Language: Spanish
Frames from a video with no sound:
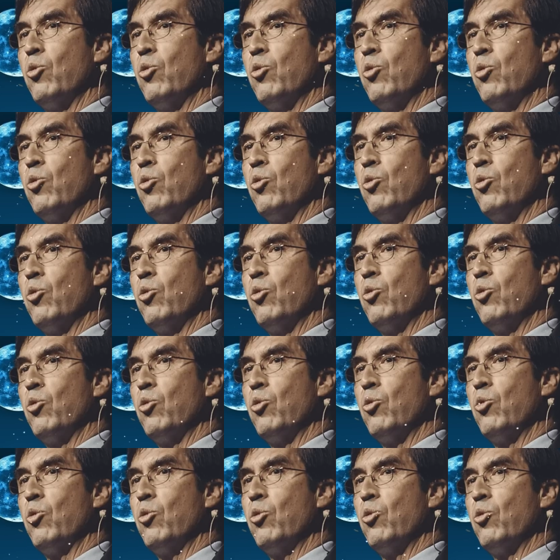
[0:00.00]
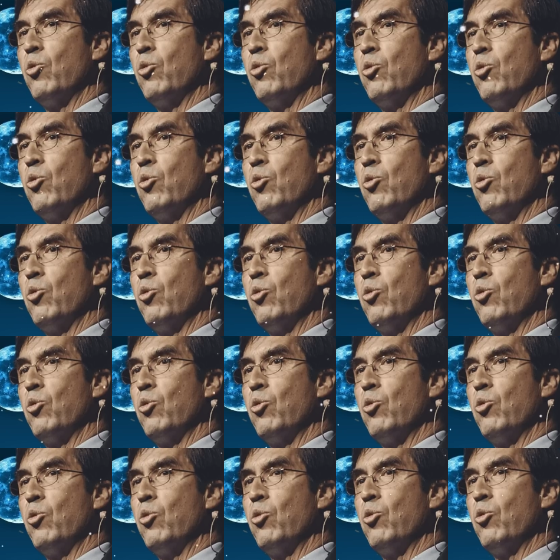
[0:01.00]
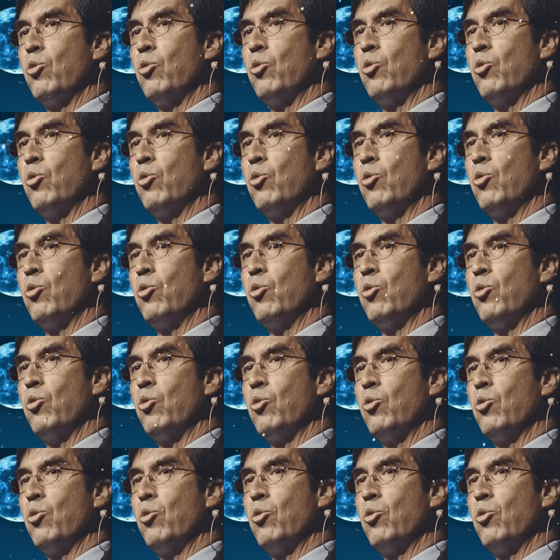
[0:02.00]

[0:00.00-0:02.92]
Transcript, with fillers: Obviamente, si tú bajas